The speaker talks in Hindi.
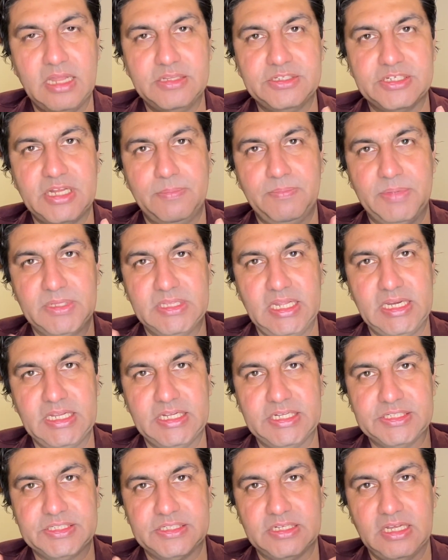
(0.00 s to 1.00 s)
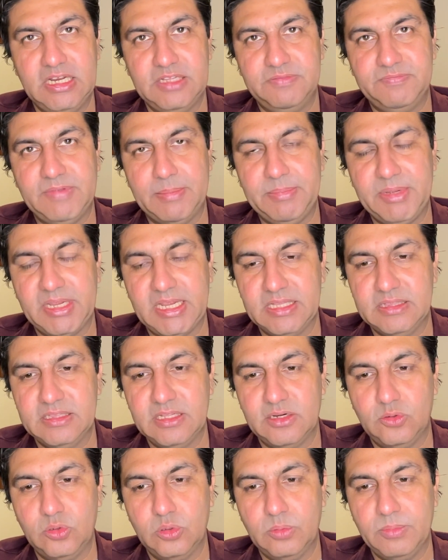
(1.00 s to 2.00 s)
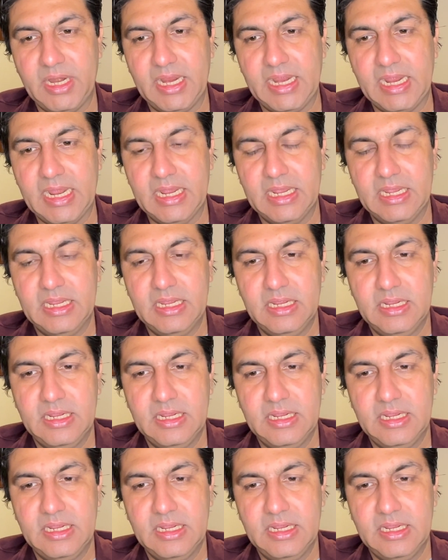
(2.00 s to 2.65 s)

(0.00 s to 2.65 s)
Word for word: खान साहब पता नहीं किस गलत फहमी के अंदर घूम रहे हैं